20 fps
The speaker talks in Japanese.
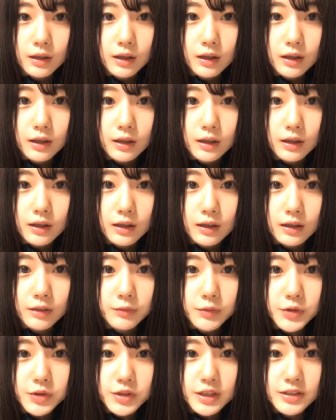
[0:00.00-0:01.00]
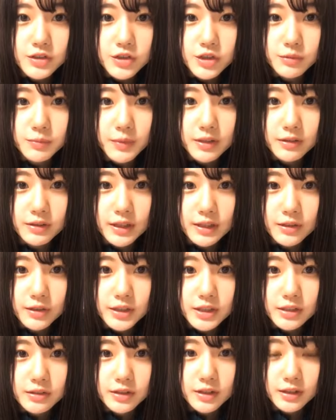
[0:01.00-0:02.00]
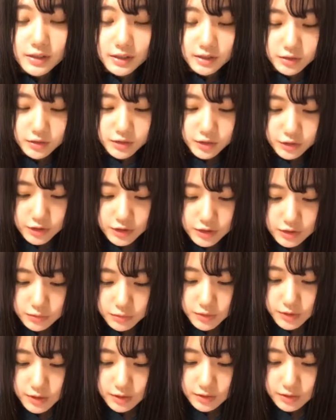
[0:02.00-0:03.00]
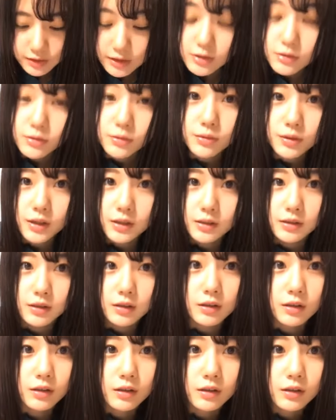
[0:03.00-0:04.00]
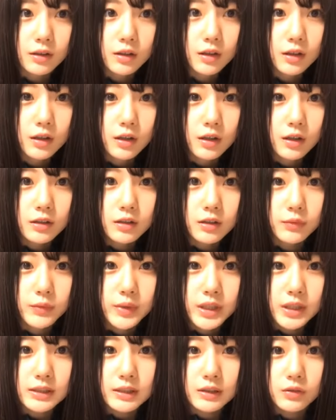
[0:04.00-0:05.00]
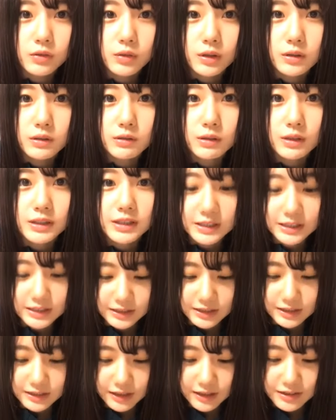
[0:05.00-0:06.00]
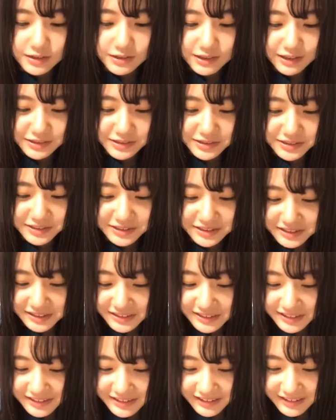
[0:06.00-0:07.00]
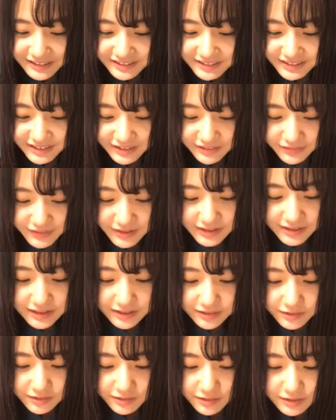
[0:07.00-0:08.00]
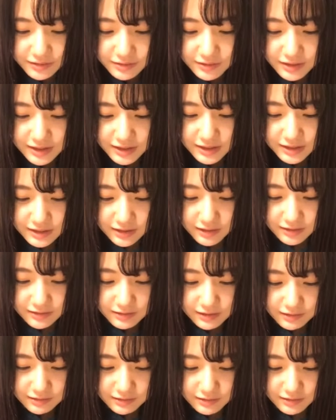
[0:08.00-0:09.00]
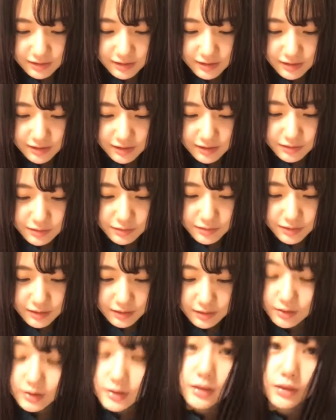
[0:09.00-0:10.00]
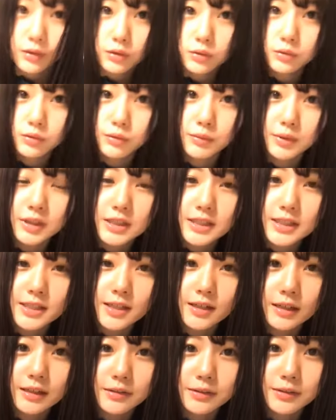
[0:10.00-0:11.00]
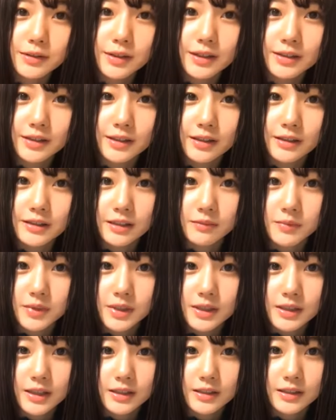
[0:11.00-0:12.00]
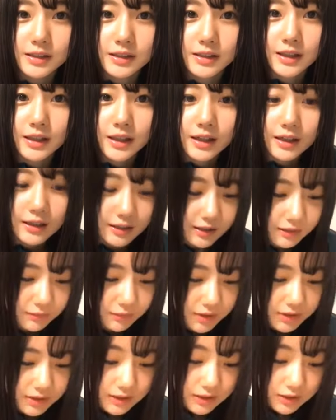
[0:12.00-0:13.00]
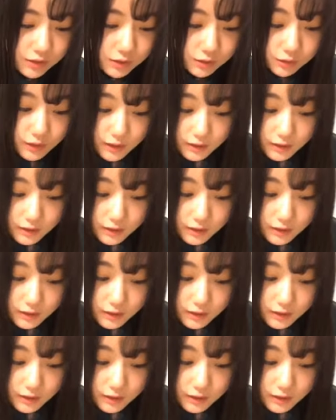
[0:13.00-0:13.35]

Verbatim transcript: あ紙を30枚ぐらい用意してくださいと注意事項にあったあそうなんだだから皆さんの方が詳しいあるあるあるある皆さんの方が詳しいあるあるそうなんだありがとうまた知らないことあったらじゃあ皆さんに聞きますね言う